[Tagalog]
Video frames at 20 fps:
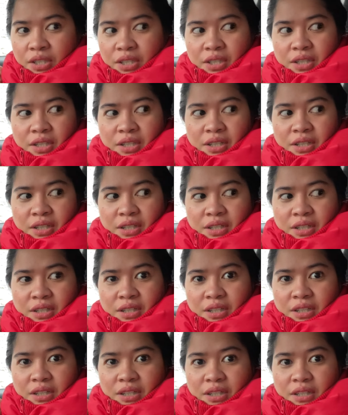Si
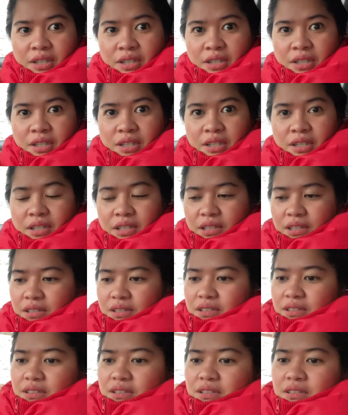Lani, yung anak niya.
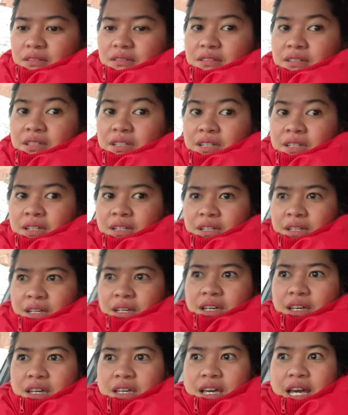
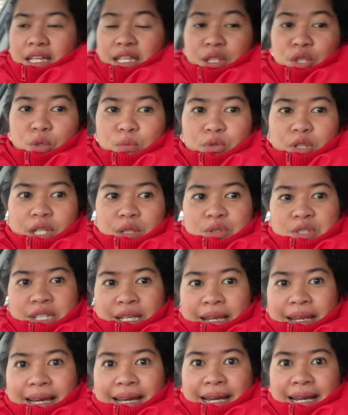Mm-hmm. Ihatid ko muna to
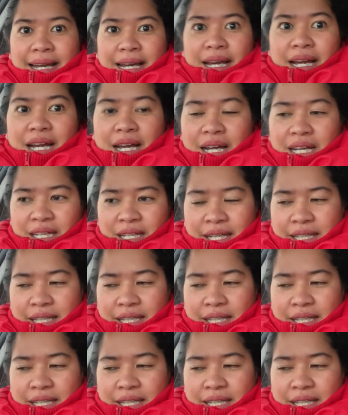sa la.